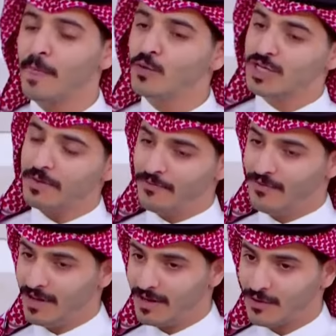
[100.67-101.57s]
وشباب
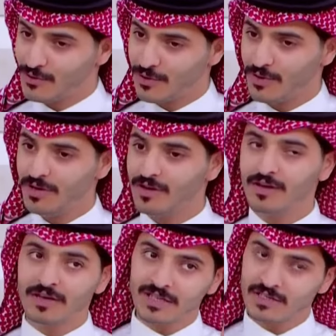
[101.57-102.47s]
في الكنترول
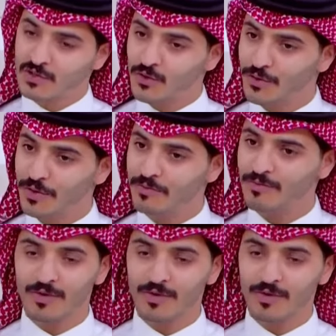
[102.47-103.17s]
سجلونهم